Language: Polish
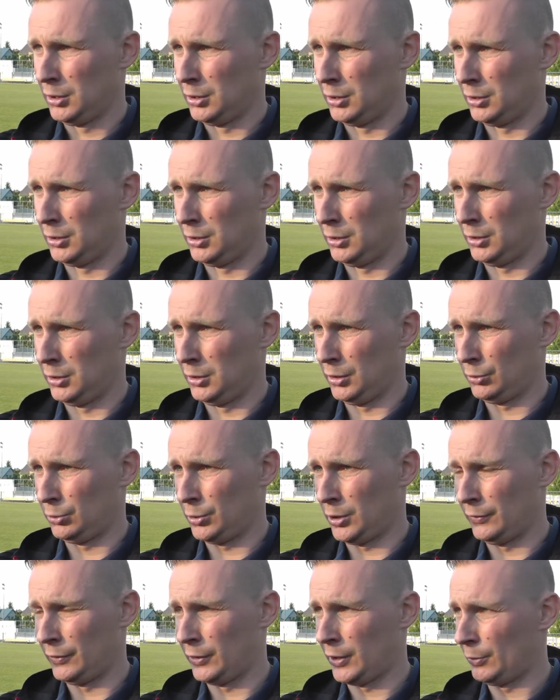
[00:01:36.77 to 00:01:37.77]
e,
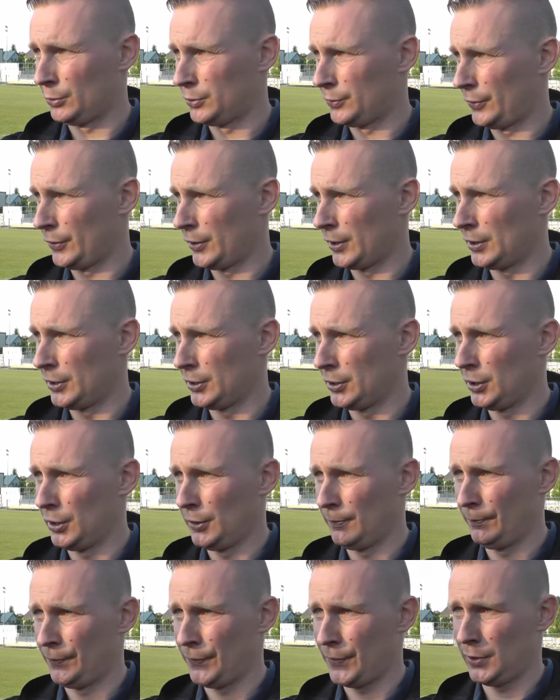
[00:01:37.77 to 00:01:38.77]
które wygrały swoje ligi
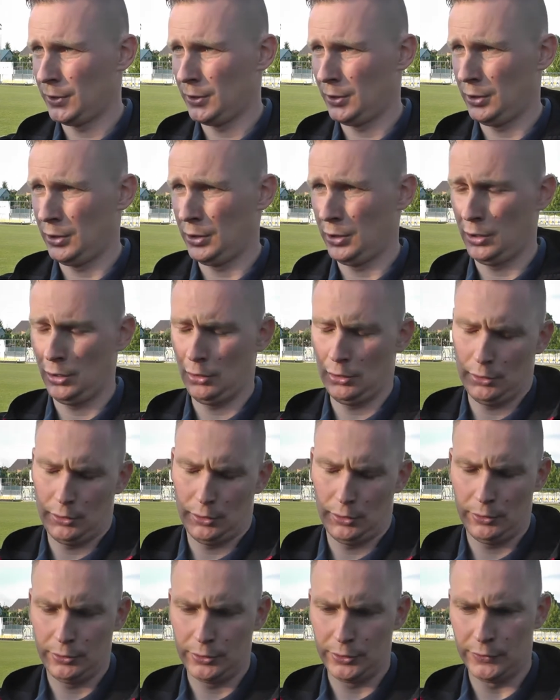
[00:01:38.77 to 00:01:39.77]
i
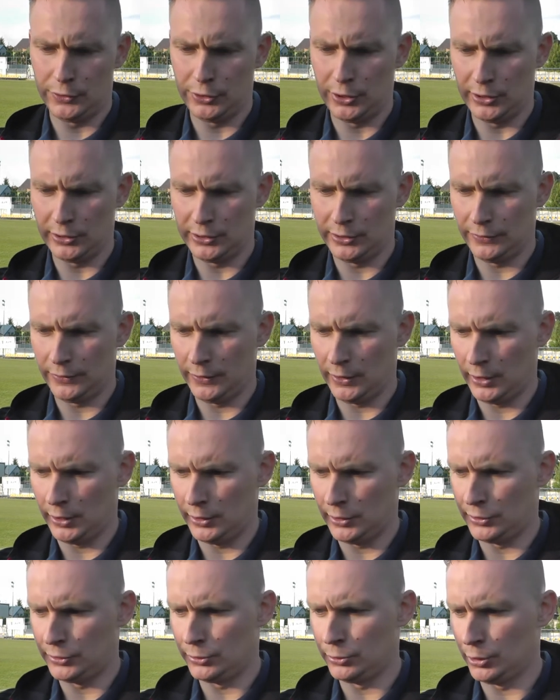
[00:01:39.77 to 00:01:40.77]
o zwycięstwie
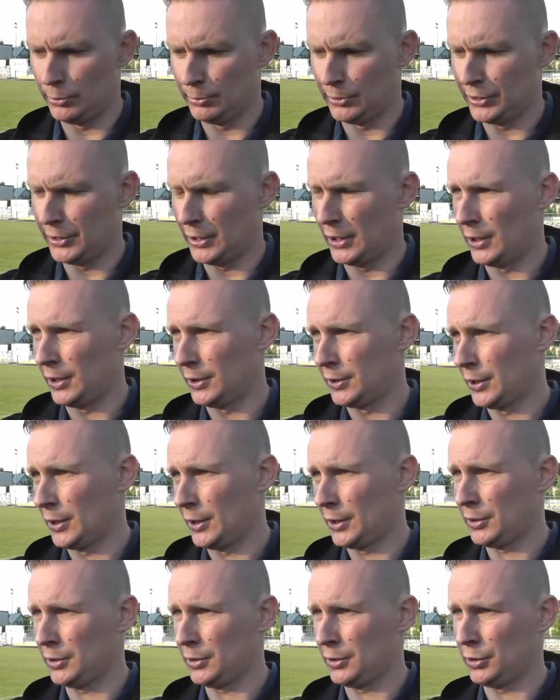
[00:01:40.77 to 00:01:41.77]
decydują detale, tak?